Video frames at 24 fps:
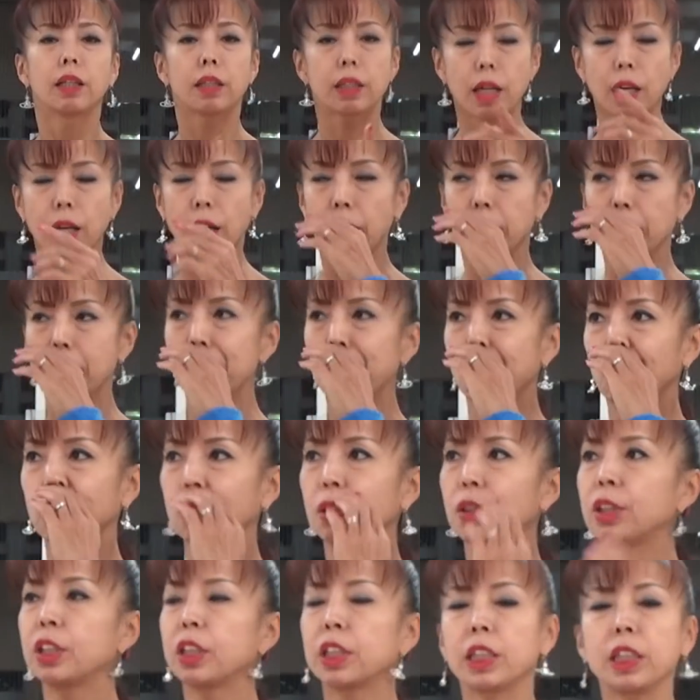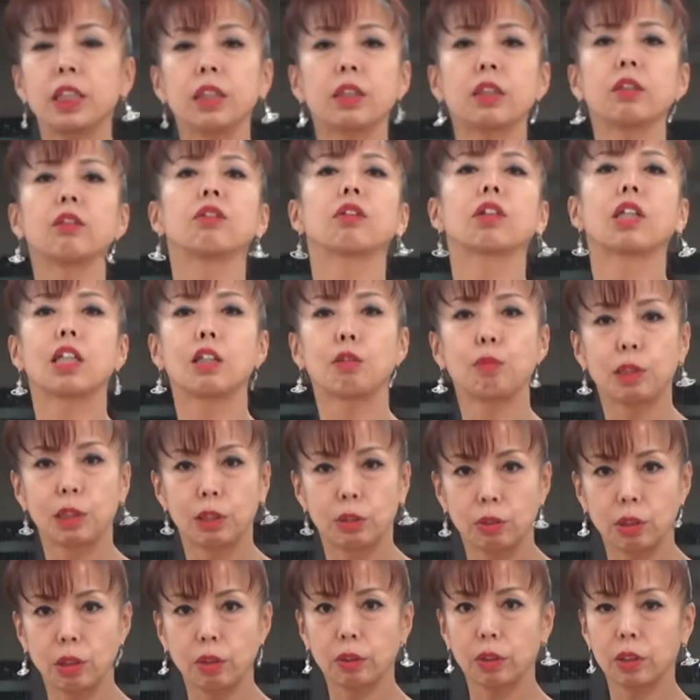ででも屈伸っていうのがあります
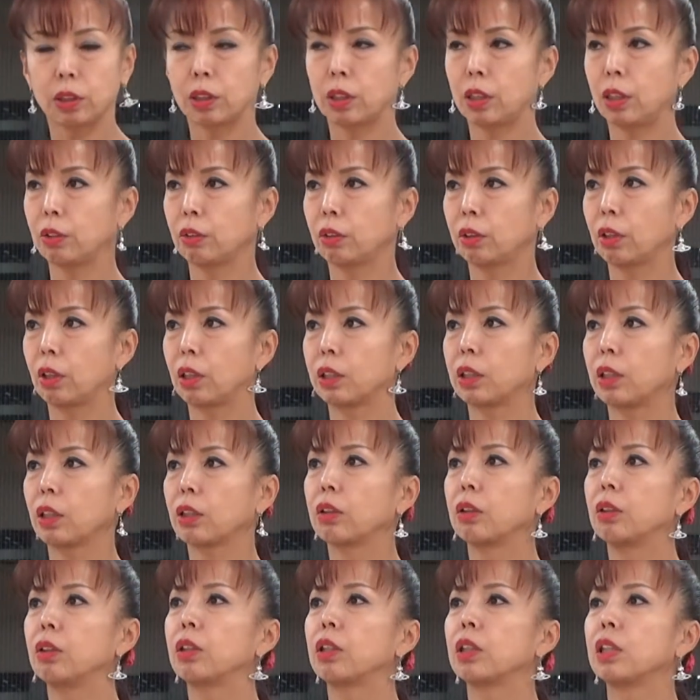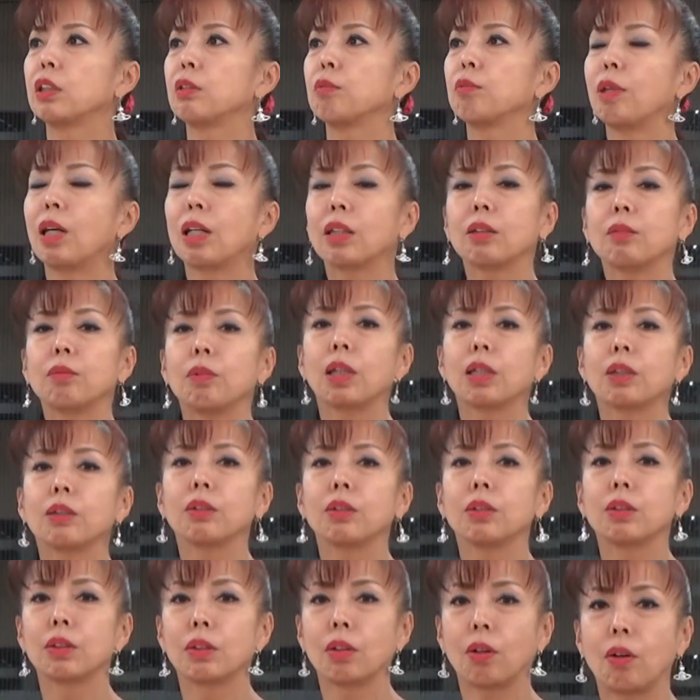よね私が言ってるやつで屈伸丸々
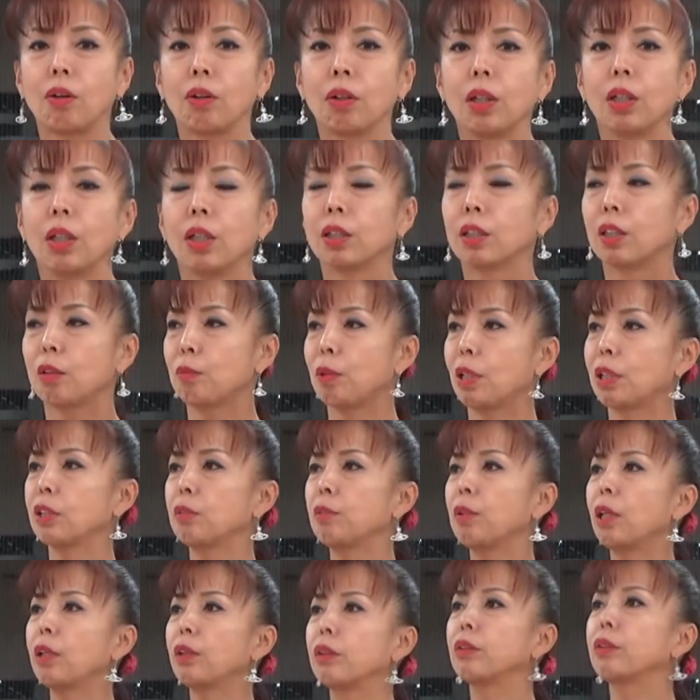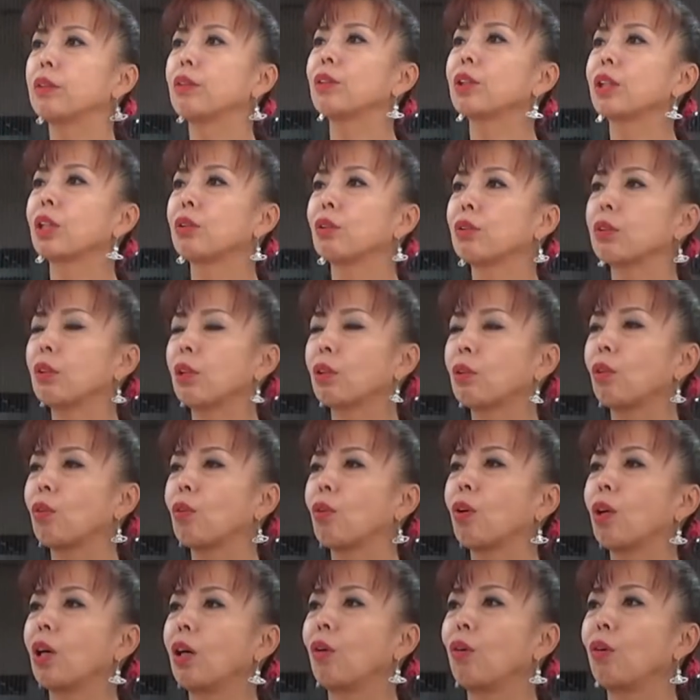運動で丸々運動した時はこ
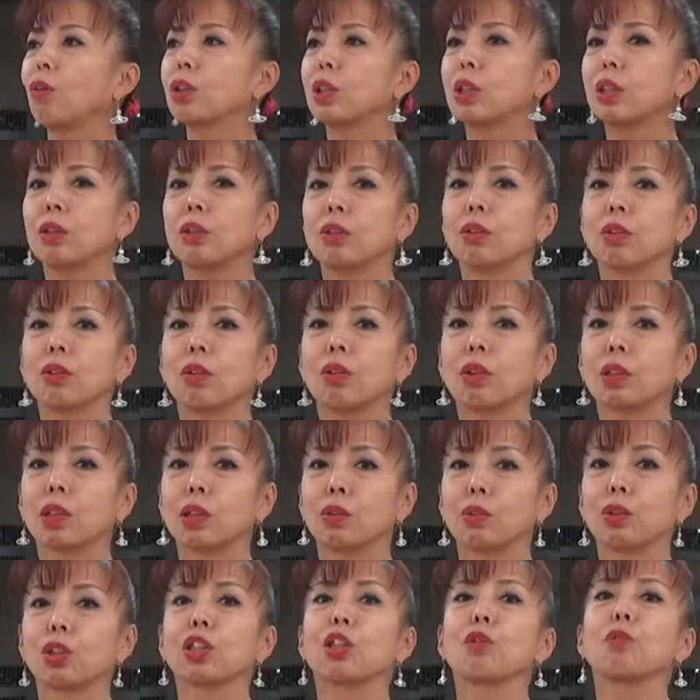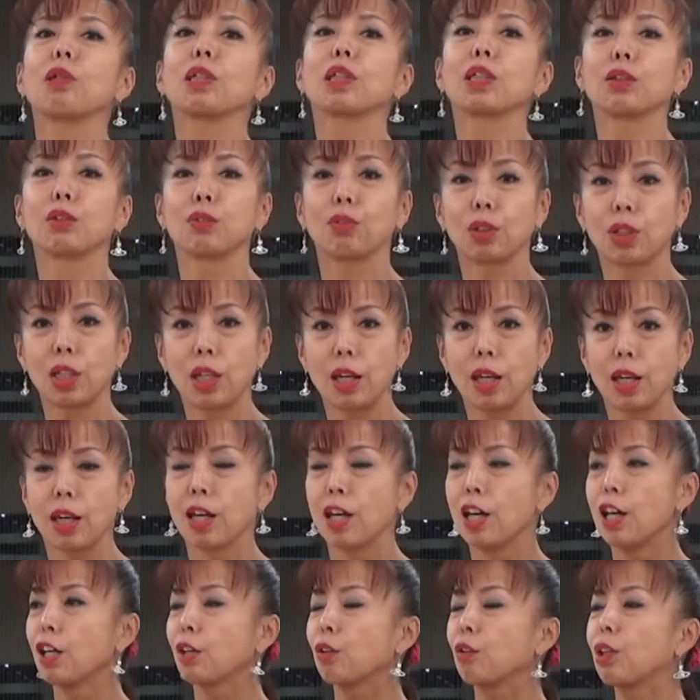こが落ちる運動をわざとしてますので
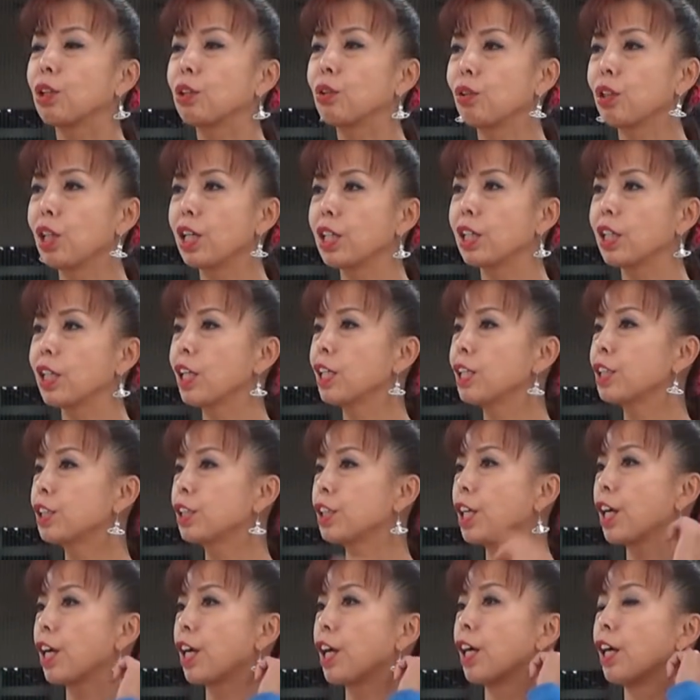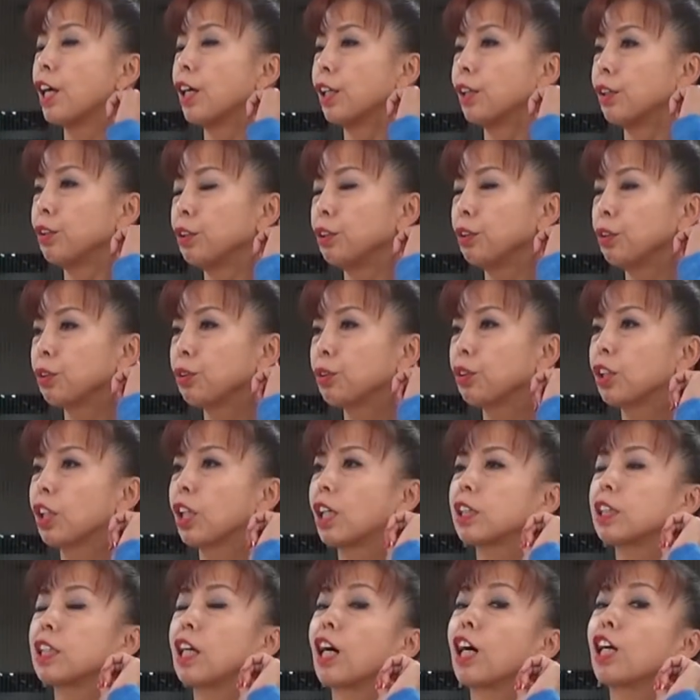これと連携して入浴時
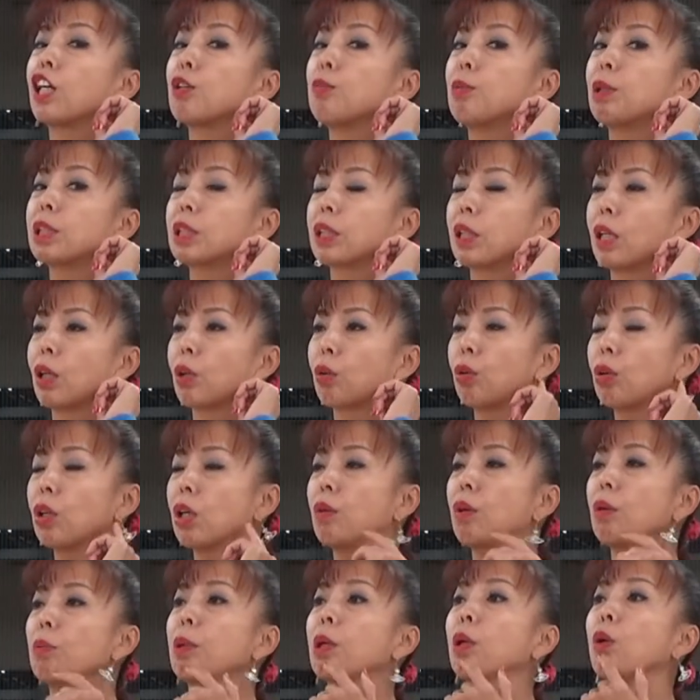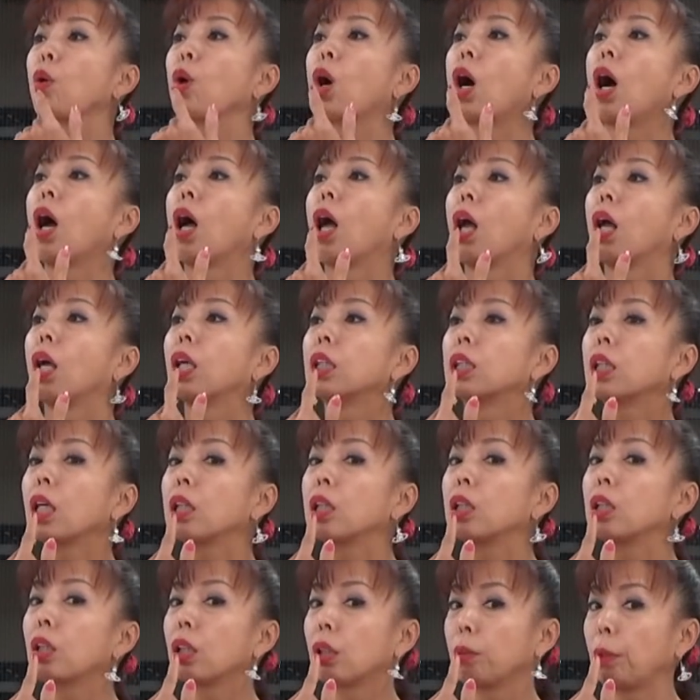が下がりますからこれはベロが下
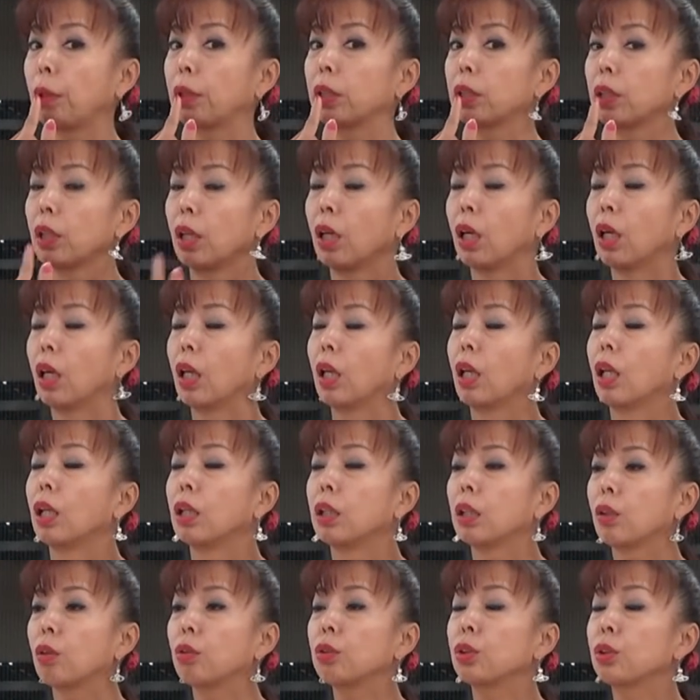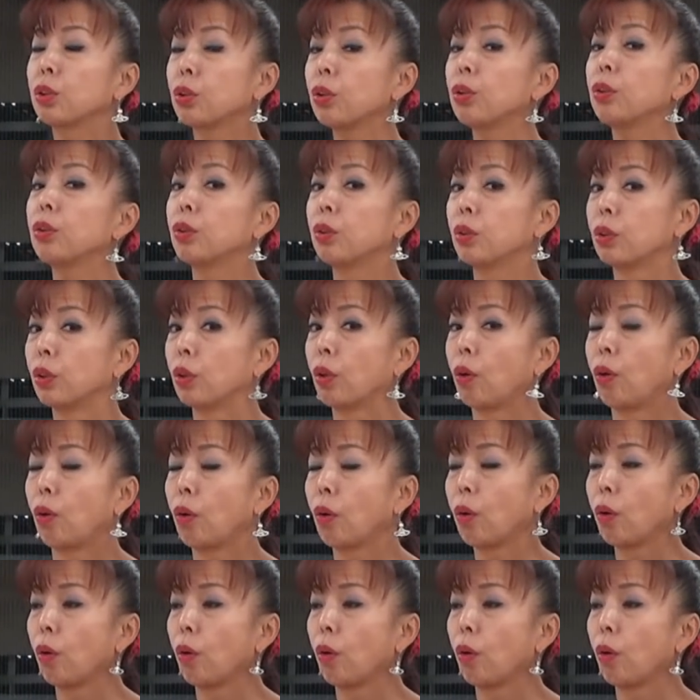につきますで今度反る運動